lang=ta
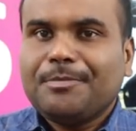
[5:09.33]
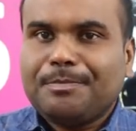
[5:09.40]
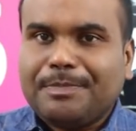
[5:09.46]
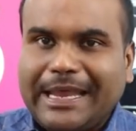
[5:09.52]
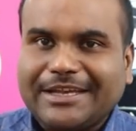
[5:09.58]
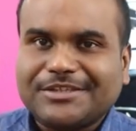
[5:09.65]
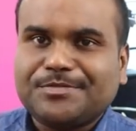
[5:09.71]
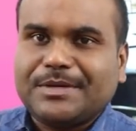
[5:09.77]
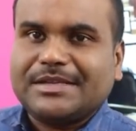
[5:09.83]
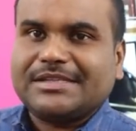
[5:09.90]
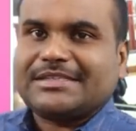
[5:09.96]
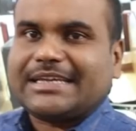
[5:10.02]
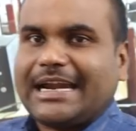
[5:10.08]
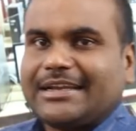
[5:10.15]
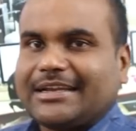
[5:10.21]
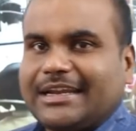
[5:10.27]

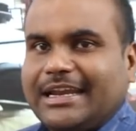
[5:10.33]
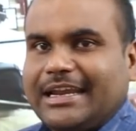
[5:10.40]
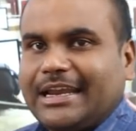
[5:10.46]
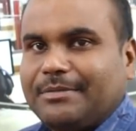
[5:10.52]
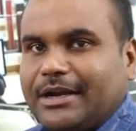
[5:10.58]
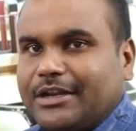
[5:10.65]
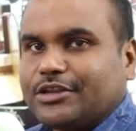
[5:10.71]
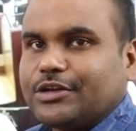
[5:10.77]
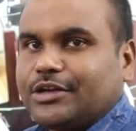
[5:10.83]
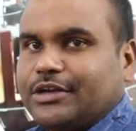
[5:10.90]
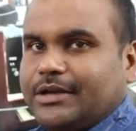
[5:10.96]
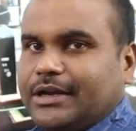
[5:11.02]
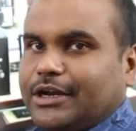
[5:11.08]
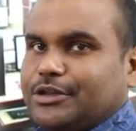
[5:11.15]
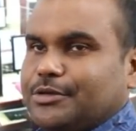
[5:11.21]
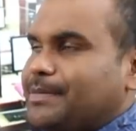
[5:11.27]
பிளேஸ்மெண்ட்ஸ் கேட்டகரியில் நம்ம எடுத்து
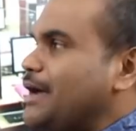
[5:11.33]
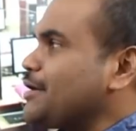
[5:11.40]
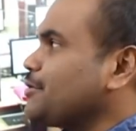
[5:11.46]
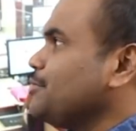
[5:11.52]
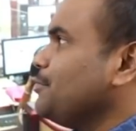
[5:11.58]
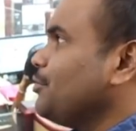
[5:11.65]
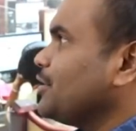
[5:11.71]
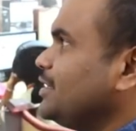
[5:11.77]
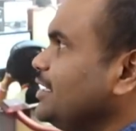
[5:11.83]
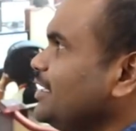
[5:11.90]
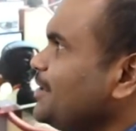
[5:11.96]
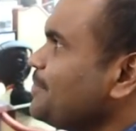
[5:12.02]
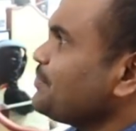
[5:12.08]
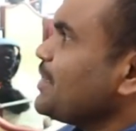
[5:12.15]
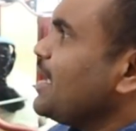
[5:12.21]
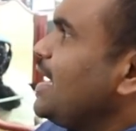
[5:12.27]
எடுத்து பார்க்கும் பொழுது
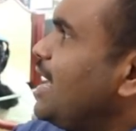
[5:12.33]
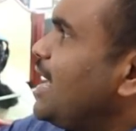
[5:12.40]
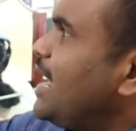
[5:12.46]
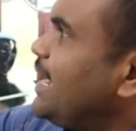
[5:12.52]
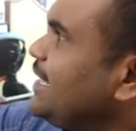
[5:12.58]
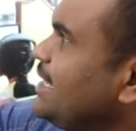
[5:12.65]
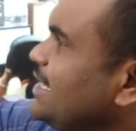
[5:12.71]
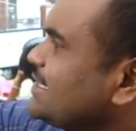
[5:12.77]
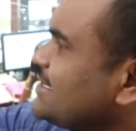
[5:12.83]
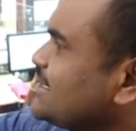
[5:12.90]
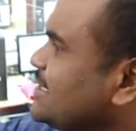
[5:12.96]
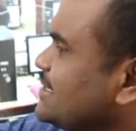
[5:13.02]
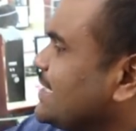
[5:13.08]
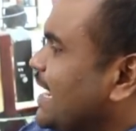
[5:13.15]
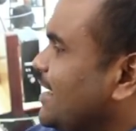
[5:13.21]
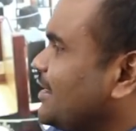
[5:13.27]

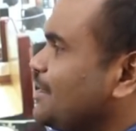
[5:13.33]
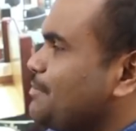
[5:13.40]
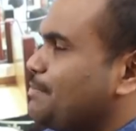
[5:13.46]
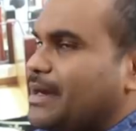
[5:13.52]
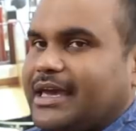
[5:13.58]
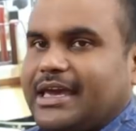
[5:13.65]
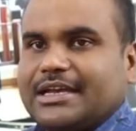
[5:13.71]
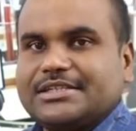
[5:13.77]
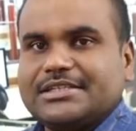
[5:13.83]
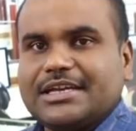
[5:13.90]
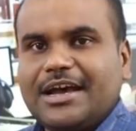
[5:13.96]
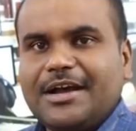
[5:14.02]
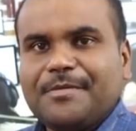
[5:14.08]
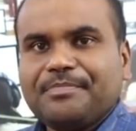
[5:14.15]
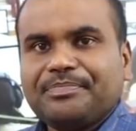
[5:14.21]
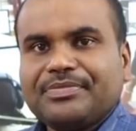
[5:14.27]
ஹையஸ்ட் சேலரி
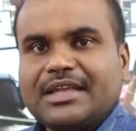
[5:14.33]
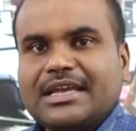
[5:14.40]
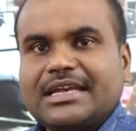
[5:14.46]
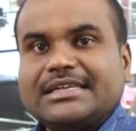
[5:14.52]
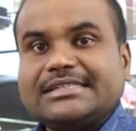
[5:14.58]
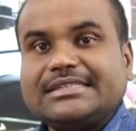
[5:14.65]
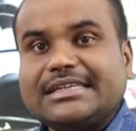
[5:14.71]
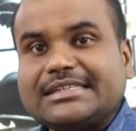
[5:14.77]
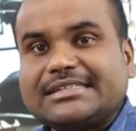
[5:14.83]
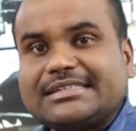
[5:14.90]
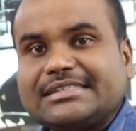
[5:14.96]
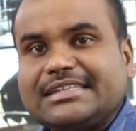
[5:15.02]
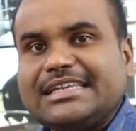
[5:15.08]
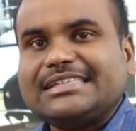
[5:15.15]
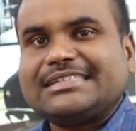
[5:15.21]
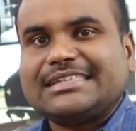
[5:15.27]
பேக்கேஜாக
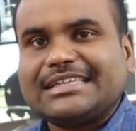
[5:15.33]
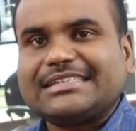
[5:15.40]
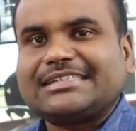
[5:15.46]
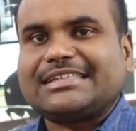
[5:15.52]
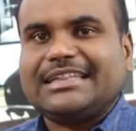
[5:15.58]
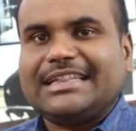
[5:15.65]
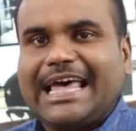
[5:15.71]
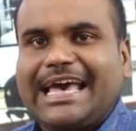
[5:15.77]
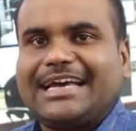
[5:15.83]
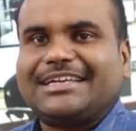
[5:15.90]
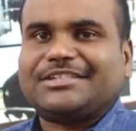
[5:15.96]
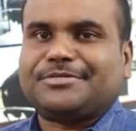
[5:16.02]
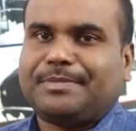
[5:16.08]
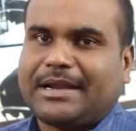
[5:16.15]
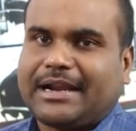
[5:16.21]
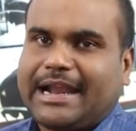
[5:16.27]
சிக்ஸ்டி சிக்ஸ்
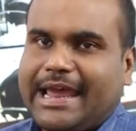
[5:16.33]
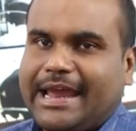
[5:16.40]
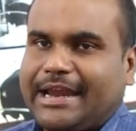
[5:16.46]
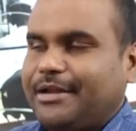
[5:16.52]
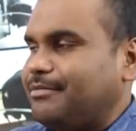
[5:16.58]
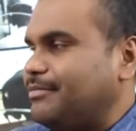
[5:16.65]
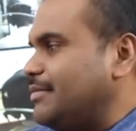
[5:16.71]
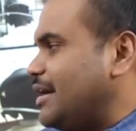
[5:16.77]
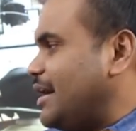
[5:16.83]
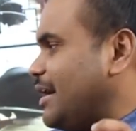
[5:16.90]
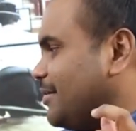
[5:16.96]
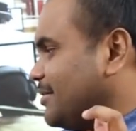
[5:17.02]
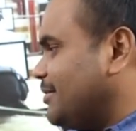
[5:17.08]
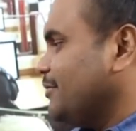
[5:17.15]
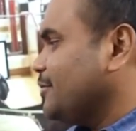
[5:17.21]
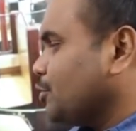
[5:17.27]
லேக்ஸ் பெர் ஏனம்
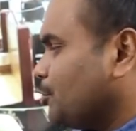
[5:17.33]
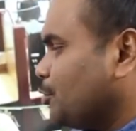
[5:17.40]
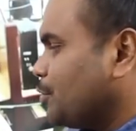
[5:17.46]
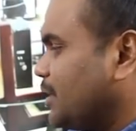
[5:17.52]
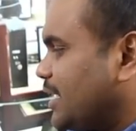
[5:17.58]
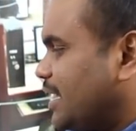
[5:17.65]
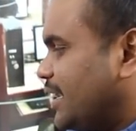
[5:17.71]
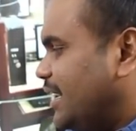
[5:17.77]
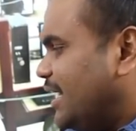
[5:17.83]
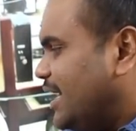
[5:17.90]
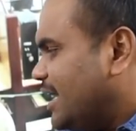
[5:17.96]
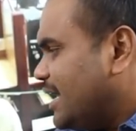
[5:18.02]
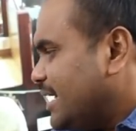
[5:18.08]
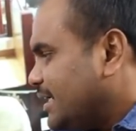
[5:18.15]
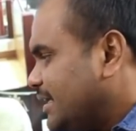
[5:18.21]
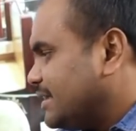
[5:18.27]
அது வந்து கொடுக்குறாங்க
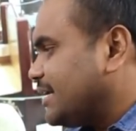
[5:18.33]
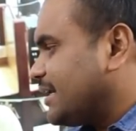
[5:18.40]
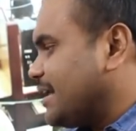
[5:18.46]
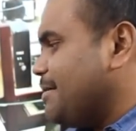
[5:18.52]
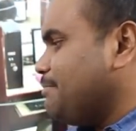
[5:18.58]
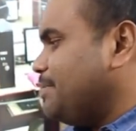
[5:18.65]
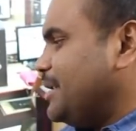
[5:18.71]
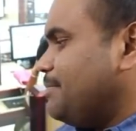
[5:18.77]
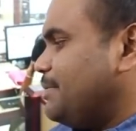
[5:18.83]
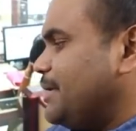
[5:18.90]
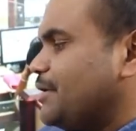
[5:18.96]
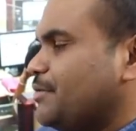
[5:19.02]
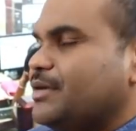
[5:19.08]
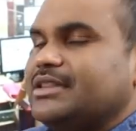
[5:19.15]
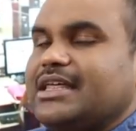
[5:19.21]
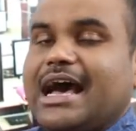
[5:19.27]
இந்த கம்பெனி
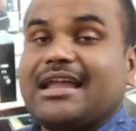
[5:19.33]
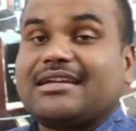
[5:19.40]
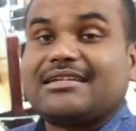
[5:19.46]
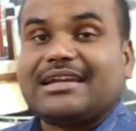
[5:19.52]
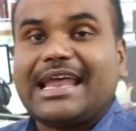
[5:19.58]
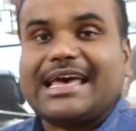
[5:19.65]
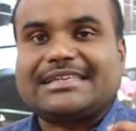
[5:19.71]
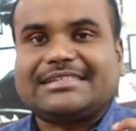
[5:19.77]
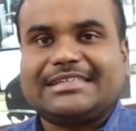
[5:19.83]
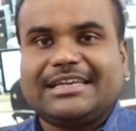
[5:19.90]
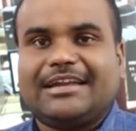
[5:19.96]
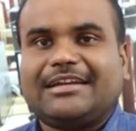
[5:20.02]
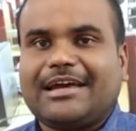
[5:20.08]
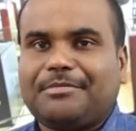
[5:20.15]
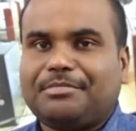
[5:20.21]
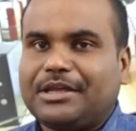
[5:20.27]
பேர் வந்து
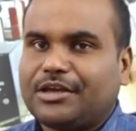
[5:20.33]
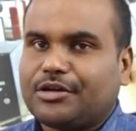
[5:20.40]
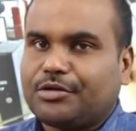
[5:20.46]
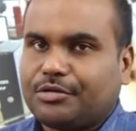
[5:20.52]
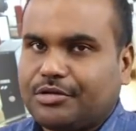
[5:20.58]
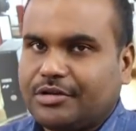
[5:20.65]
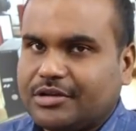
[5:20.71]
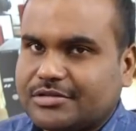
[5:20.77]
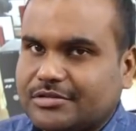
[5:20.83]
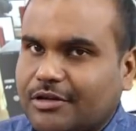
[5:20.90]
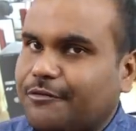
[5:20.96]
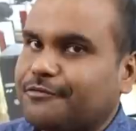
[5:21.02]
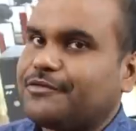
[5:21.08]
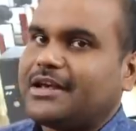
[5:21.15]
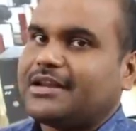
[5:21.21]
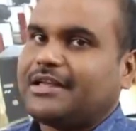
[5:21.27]
அட்லாசியன் அப்படிங்கிற ஒரு
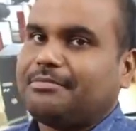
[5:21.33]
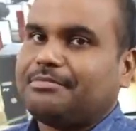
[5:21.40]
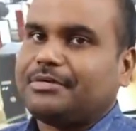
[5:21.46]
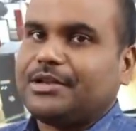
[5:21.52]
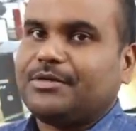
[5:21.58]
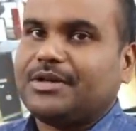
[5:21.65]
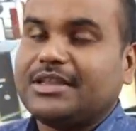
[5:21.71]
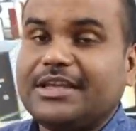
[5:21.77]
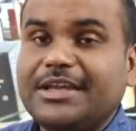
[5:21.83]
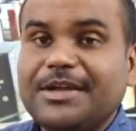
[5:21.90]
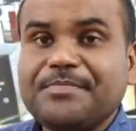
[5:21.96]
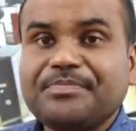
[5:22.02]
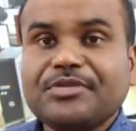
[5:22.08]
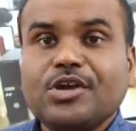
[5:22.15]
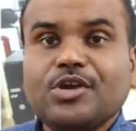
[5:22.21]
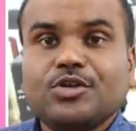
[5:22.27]
சாஃப்ட்வேர் கம்பெனி வந்து
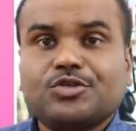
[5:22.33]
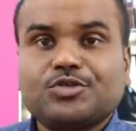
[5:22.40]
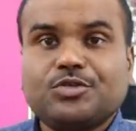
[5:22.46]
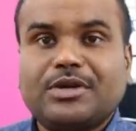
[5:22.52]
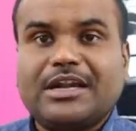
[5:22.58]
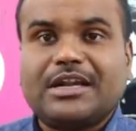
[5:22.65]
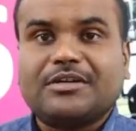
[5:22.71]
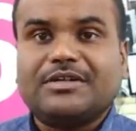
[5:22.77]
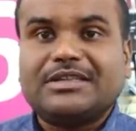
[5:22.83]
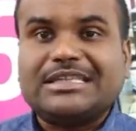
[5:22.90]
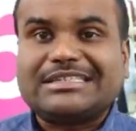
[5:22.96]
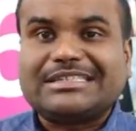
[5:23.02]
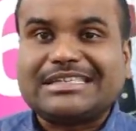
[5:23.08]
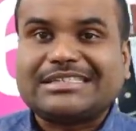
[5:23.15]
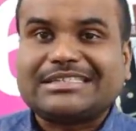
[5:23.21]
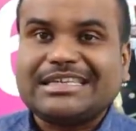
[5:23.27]
ஸ்டூடெண்ட்டுக்கு
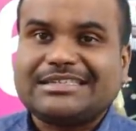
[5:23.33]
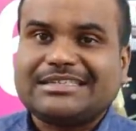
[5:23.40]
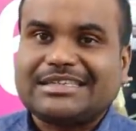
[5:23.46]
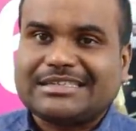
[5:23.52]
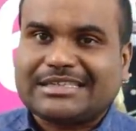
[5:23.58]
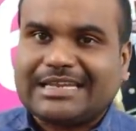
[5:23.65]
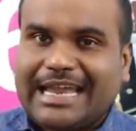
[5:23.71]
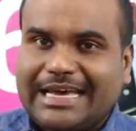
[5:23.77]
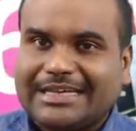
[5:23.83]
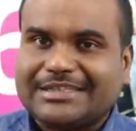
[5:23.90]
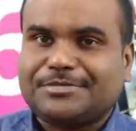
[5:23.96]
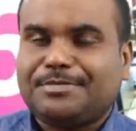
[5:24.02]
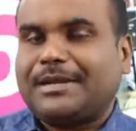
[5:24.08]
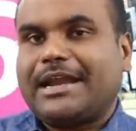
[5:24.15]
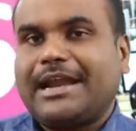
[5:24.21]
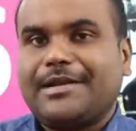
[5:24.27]
வந்து சிக்ஸ்டி சிக்ஸ்
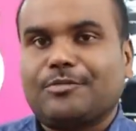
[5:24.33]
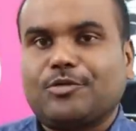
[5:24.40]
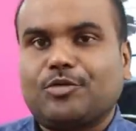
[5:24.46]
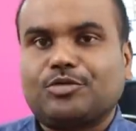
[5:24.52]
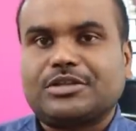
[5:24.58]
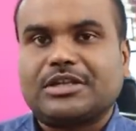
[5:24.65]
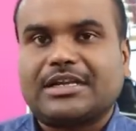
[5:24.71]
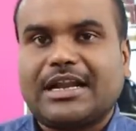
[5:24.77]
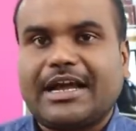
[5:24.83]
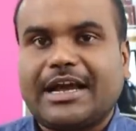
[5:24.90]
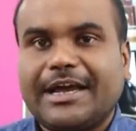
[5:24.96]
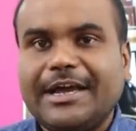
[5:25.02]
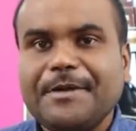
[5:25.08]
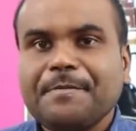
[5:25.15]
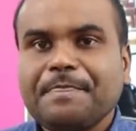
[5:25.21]
லேக்ஸ் பர் ஆனம் கொடுத்துருக்குறாங்க